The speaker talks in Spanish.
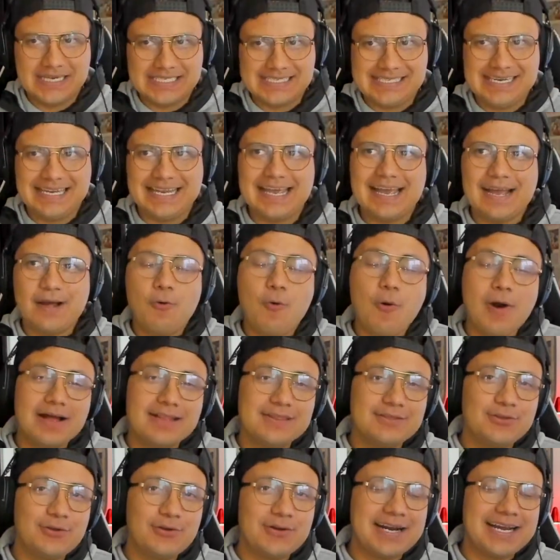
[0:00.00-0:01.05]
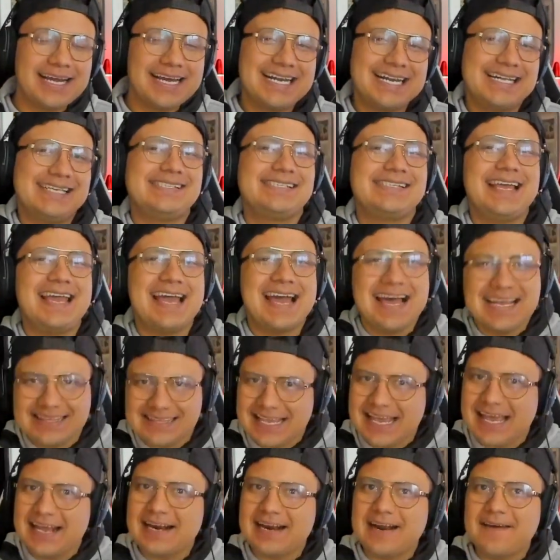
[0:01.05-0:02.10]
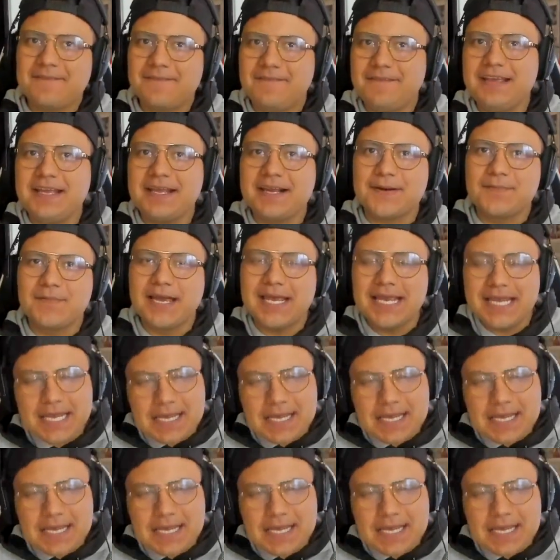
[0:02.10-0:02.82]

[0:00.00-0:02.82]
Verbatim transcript: Así que cuando regresé a tierra firme